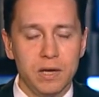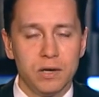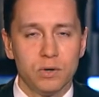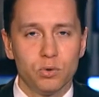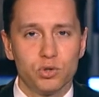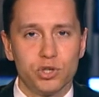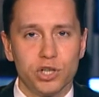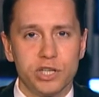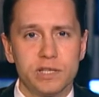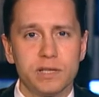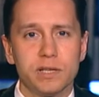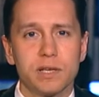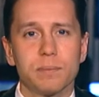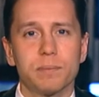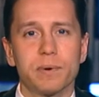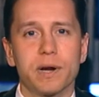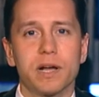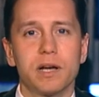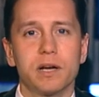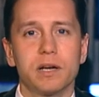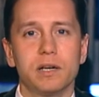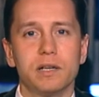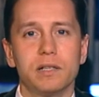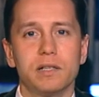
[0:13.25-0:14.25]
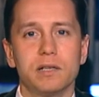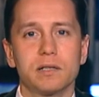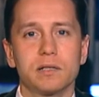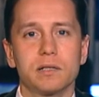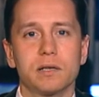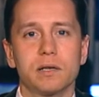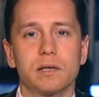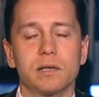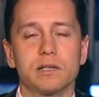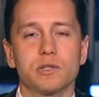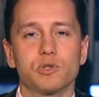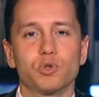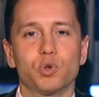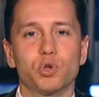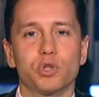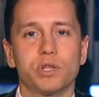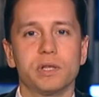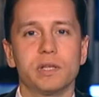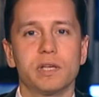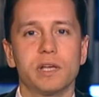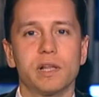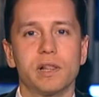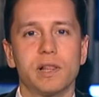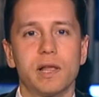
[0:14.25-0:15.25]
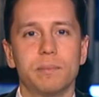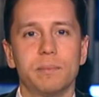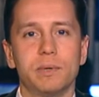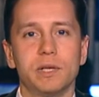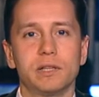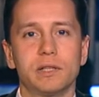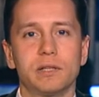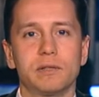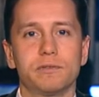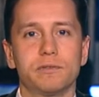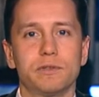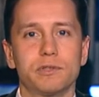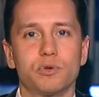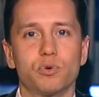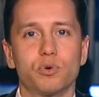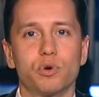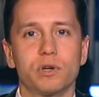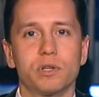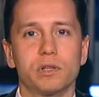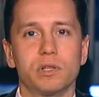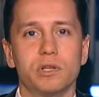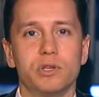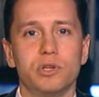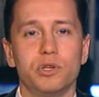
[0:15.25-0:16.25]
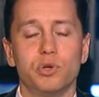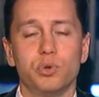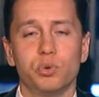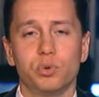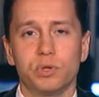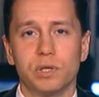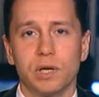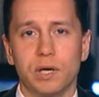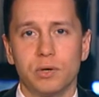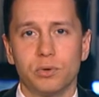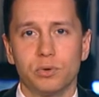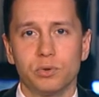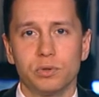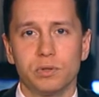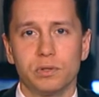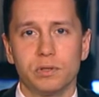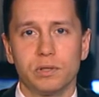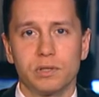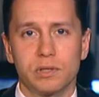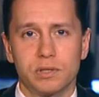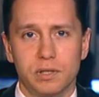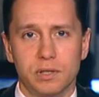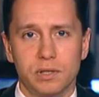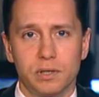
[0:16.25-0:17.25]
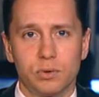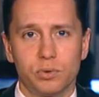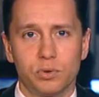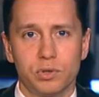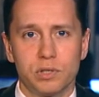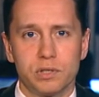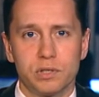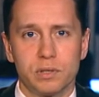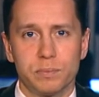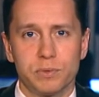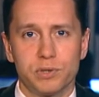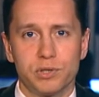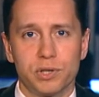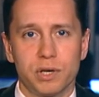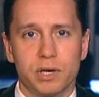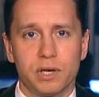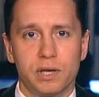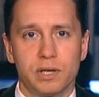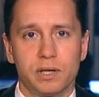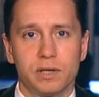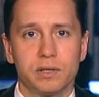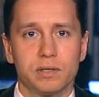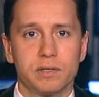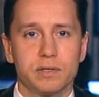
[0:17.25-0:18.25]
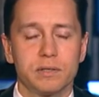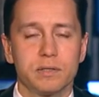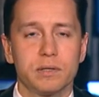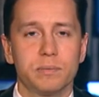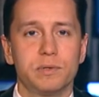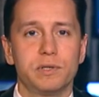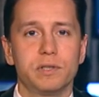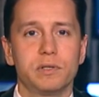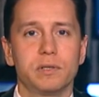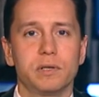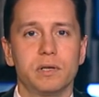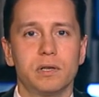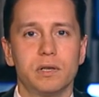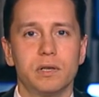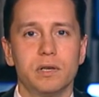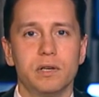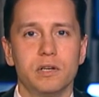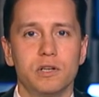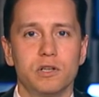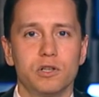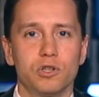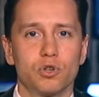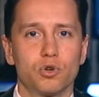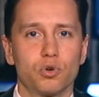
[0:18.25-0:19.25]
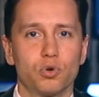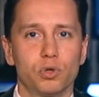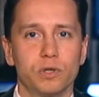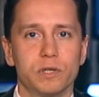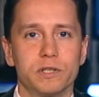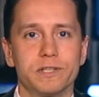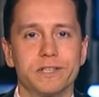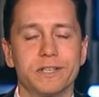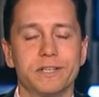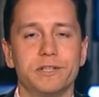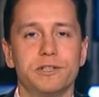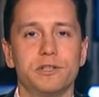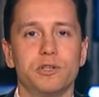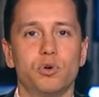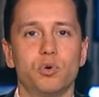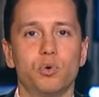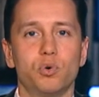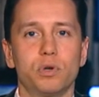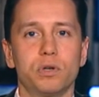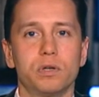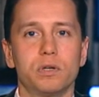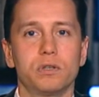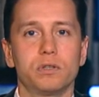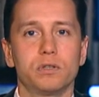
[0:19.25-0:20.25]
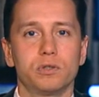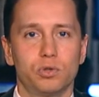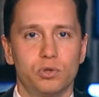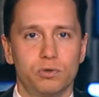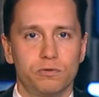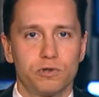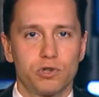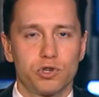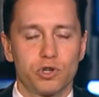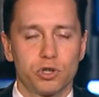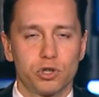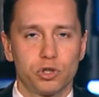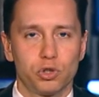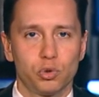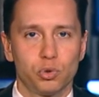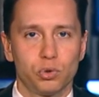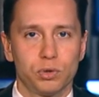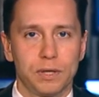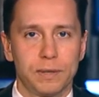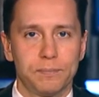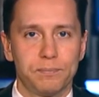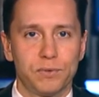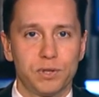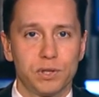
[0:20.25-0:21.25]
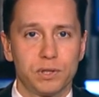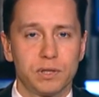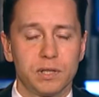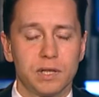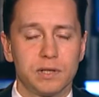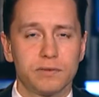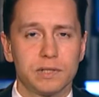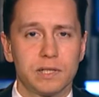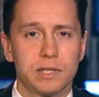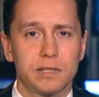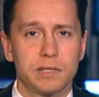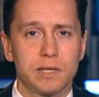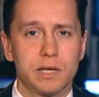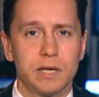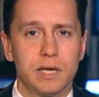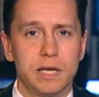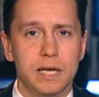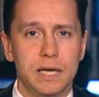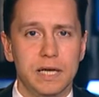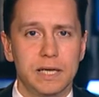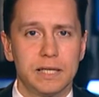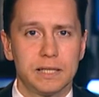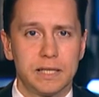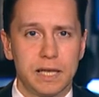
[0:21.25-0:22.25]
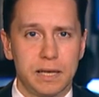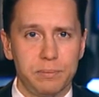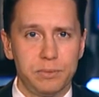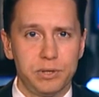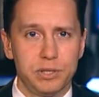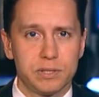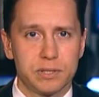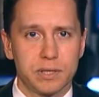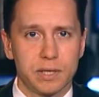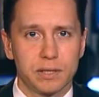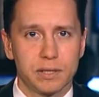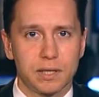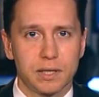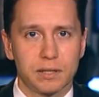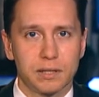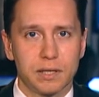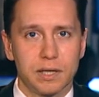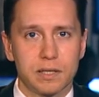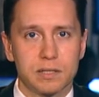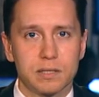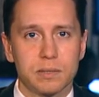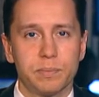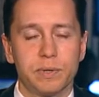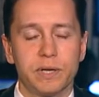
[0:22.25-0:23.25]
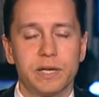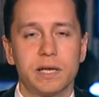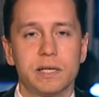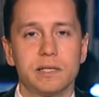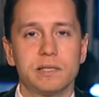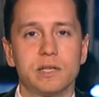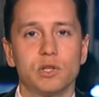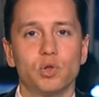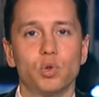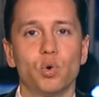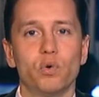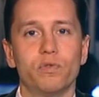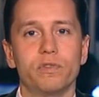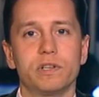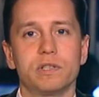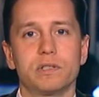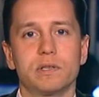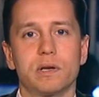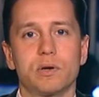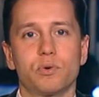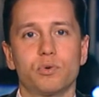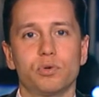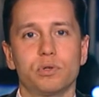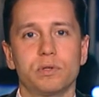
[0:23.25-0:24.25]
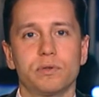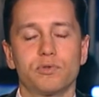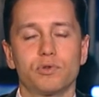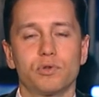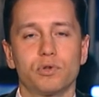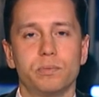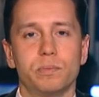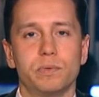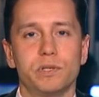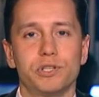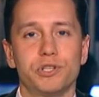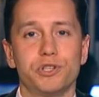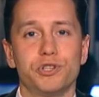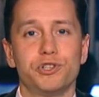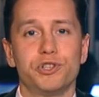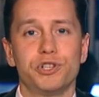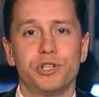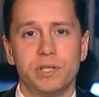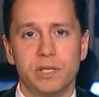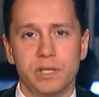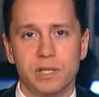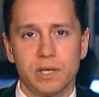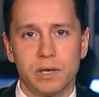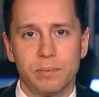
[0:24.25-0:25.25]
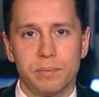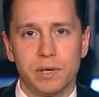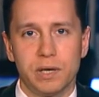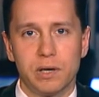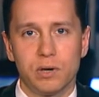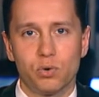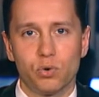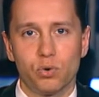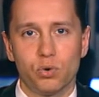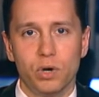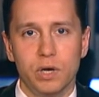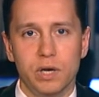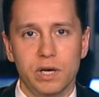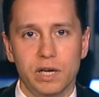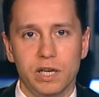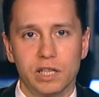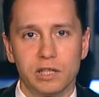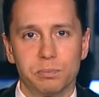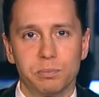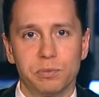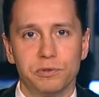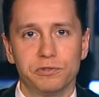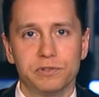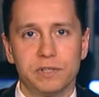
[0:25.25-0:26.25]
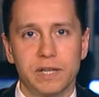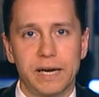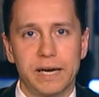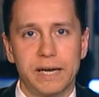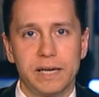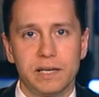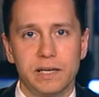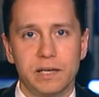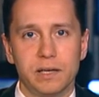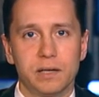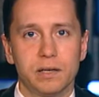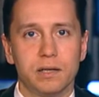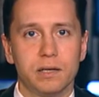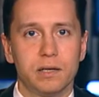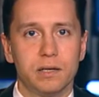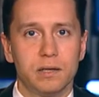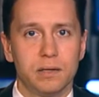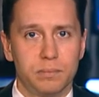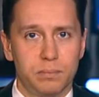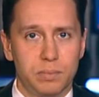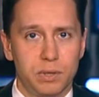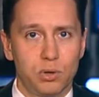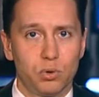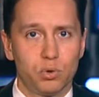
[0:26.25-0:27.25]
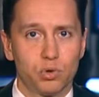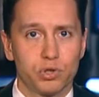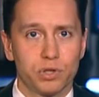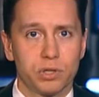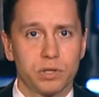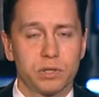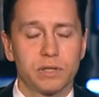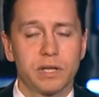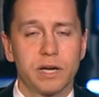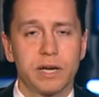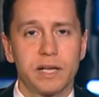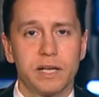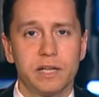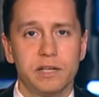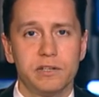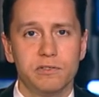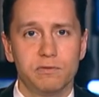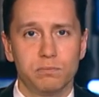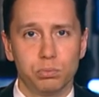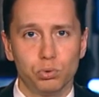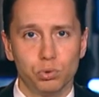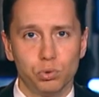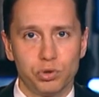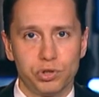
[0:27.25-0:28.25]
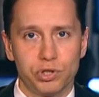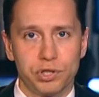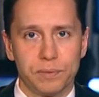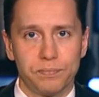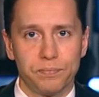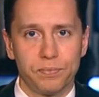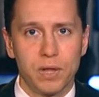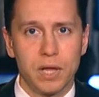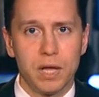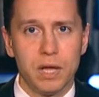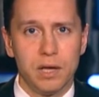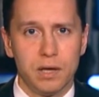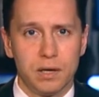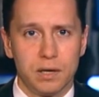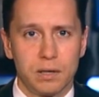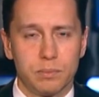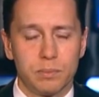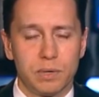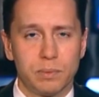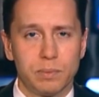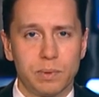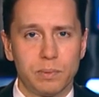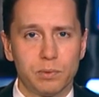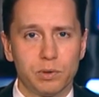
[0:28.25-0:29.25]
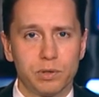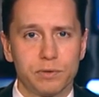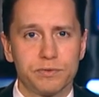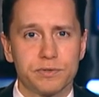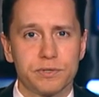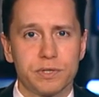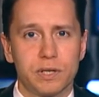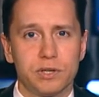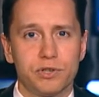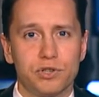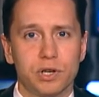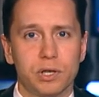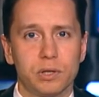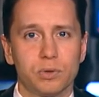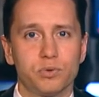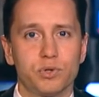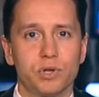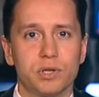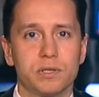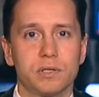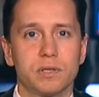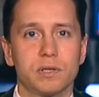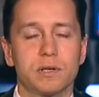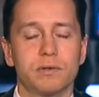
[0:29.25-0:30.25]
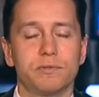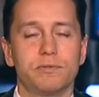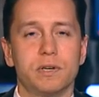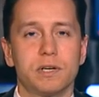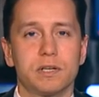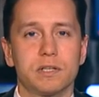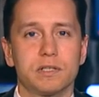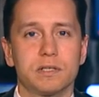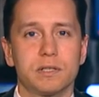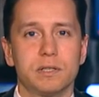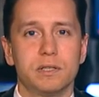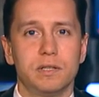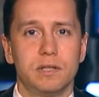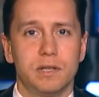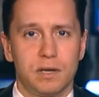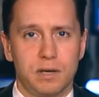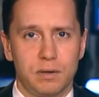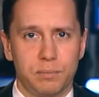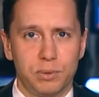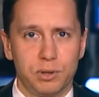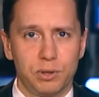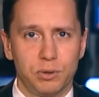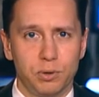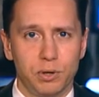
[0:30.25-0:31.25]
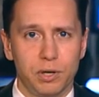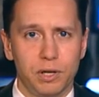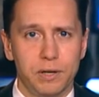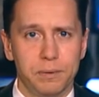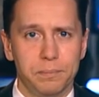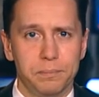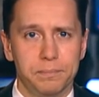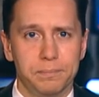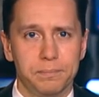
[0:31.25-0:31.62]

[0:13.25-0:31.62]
Участники проехали несколько сотен километров из города Ньютаун, где находится печально знаменитая школа Сэнди Хук, до Вашингтона. И главная цель – добиться от Конгресса принятия новых законов, чтобы защитить Америку от повторения похожих трагедий в будущем. Роман Мамонов встречал участников акции на Капитолии.